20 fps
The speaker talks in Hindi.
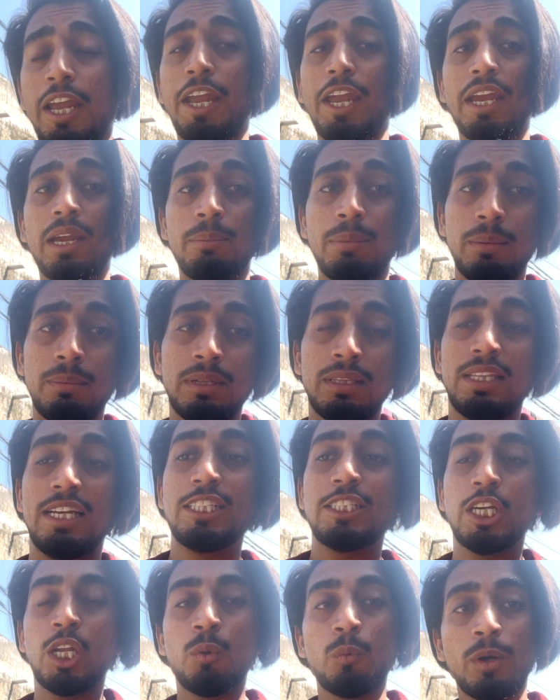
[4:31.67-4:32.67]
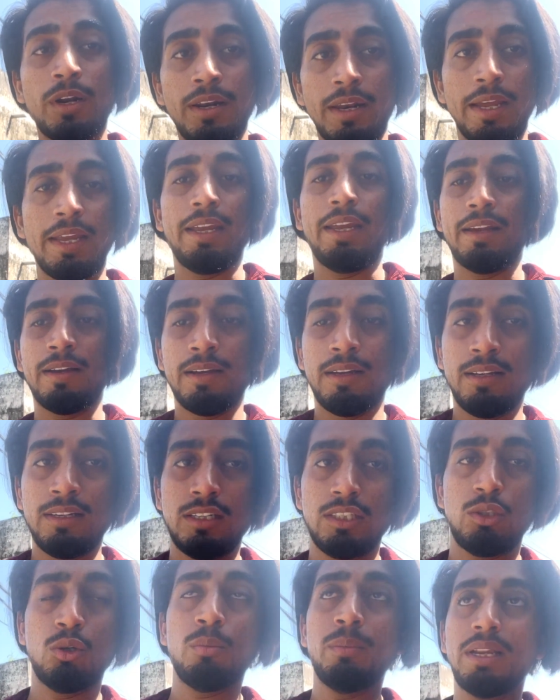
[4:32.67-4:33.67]
एक भी बंदा जेनुअन नहीं है
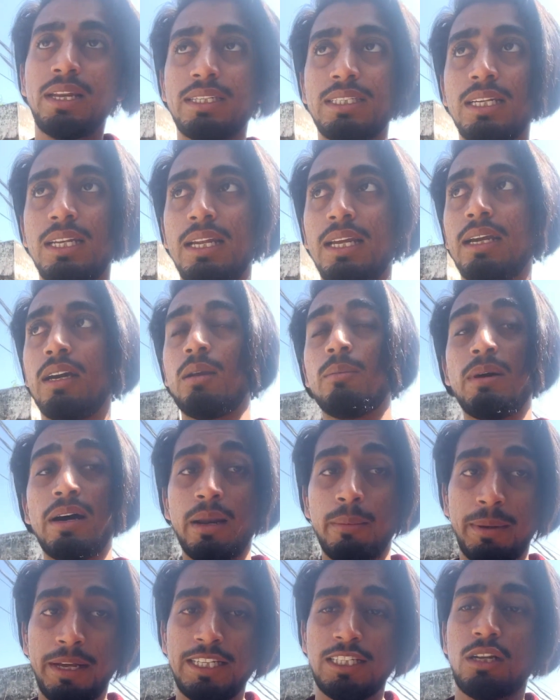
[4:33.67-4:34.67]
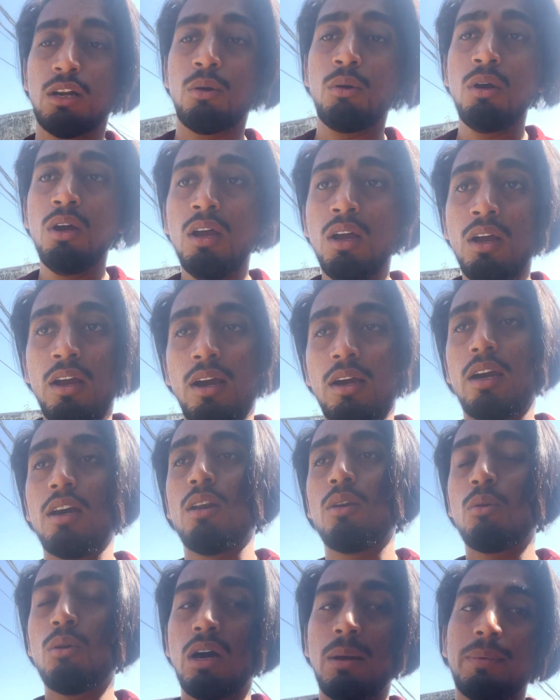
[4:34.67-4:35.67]
जो मेरे से लेकर बाहर बेच रहा हो
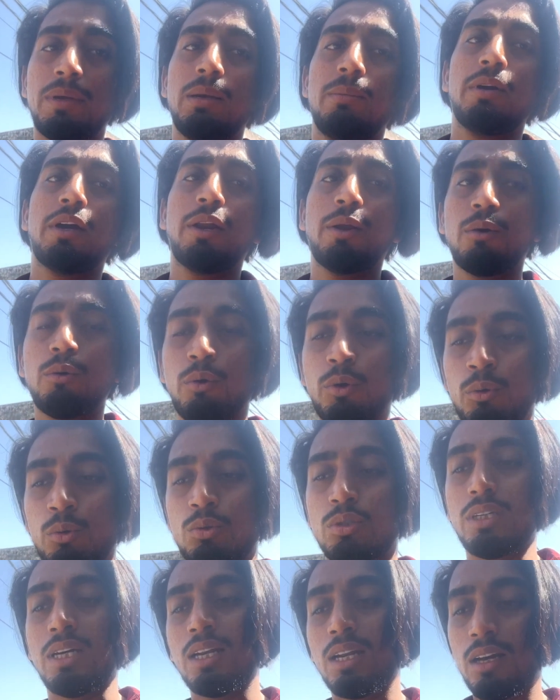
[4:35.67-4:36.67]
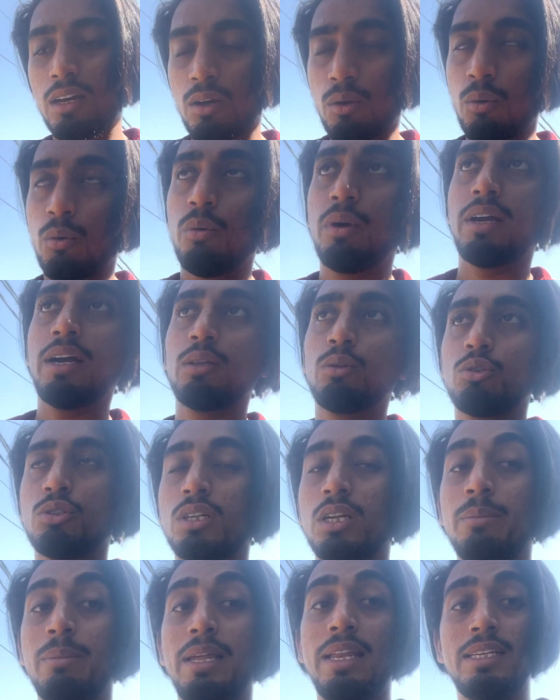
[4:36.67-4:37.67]
कल को आपके बकरे को कोई नुकसान अगर हो गया तो
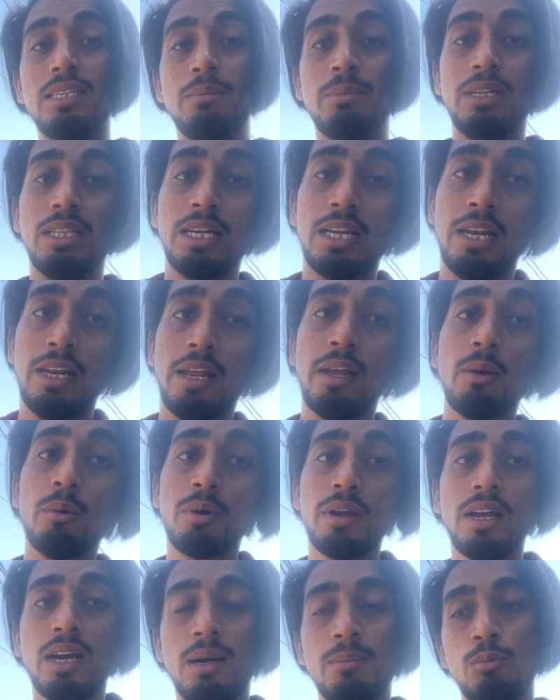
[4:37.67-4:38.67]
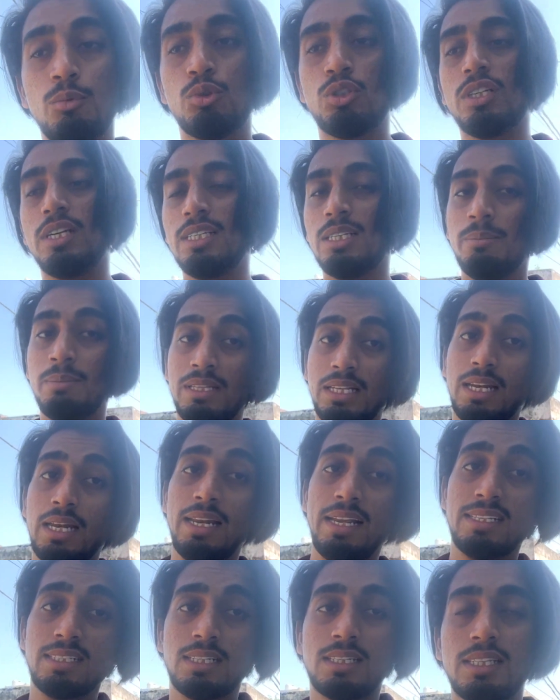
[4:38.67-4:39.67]
उसकी मेरी जिम्मेदारी नहीं होगी हम उसकी जिम्मेदारी
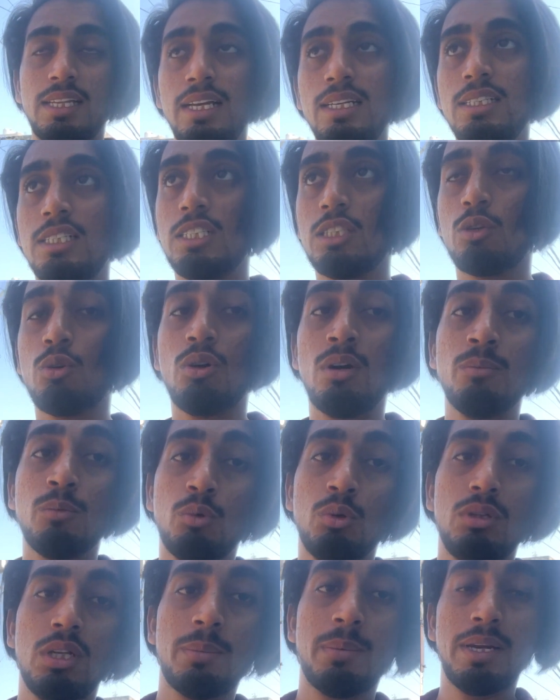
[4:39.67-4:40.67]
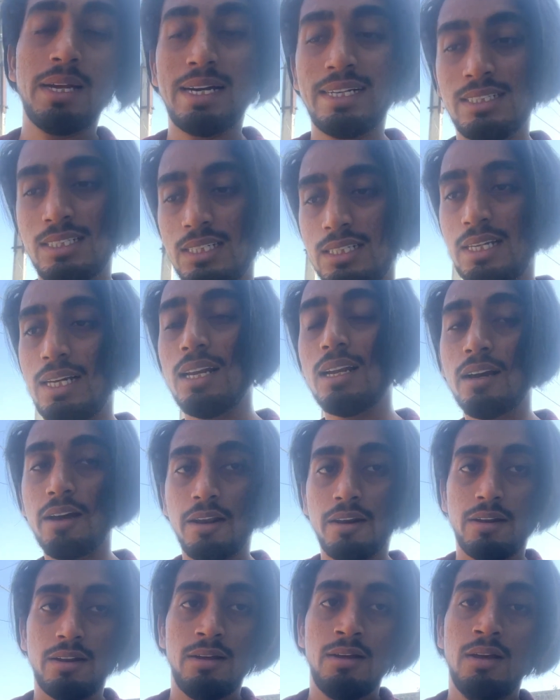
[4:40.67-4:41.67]
ले सकते हैं जिसको हम खुद अपने हाथ से सेल कर
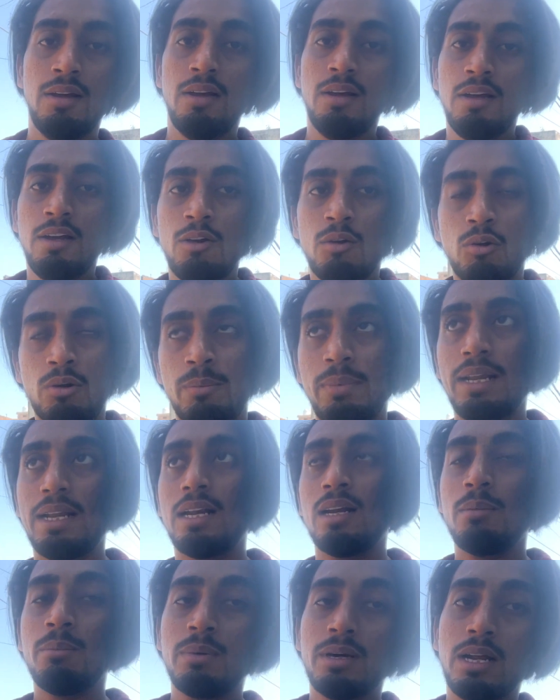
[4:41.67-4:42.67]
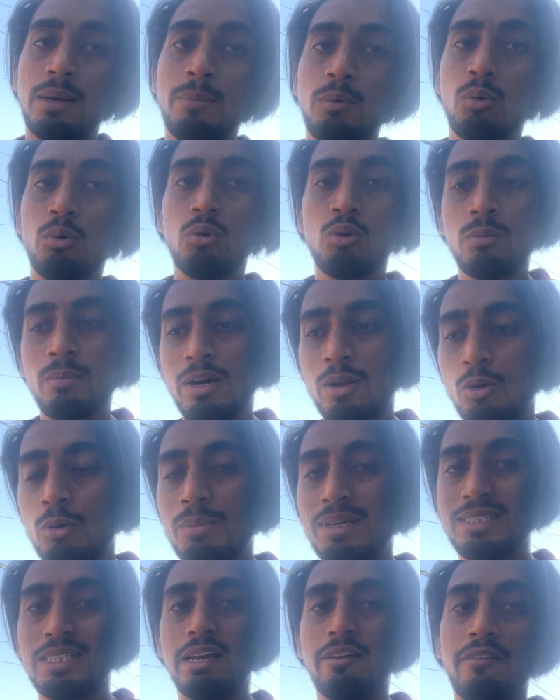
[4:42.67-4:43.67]
रहे हैं और मेरा नंबर आप लोगों को मालूम
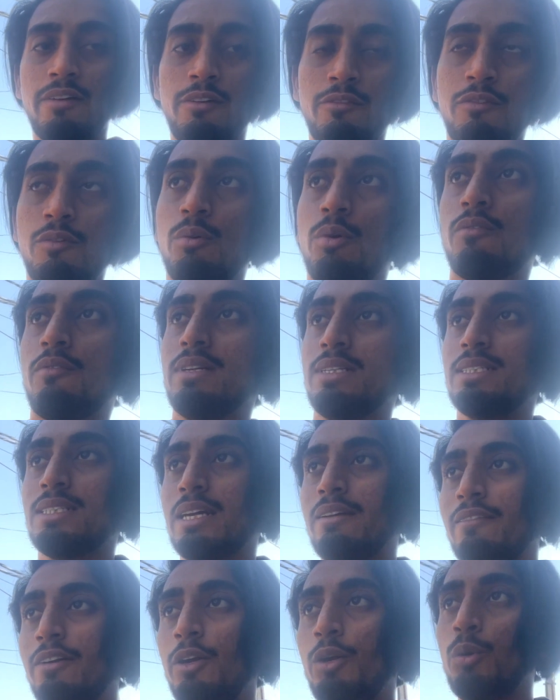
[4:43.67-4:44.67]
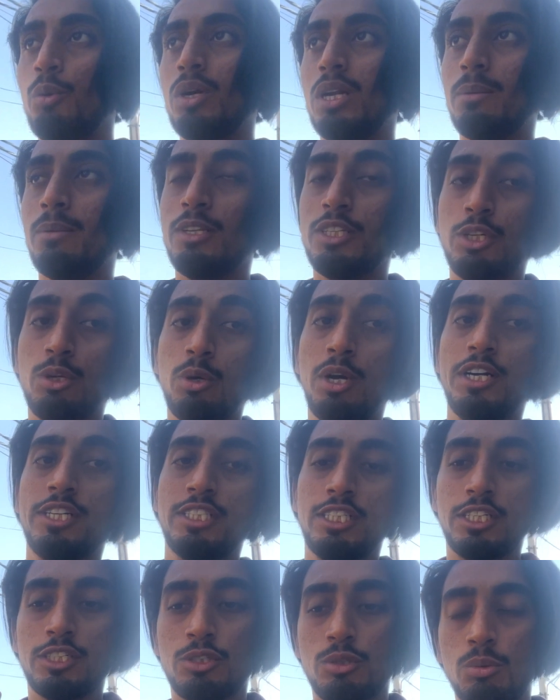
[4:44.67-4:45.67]
है सेवन फोर वन सेवन टू डबल जीरो एट
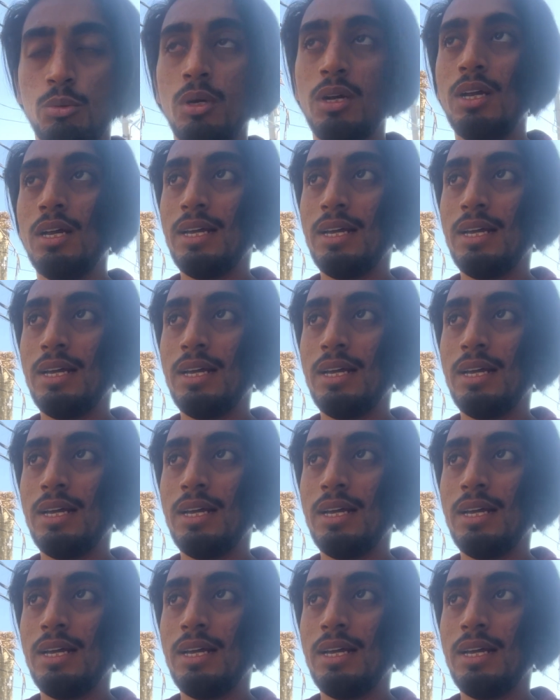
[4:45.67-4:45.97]
सिक्स टू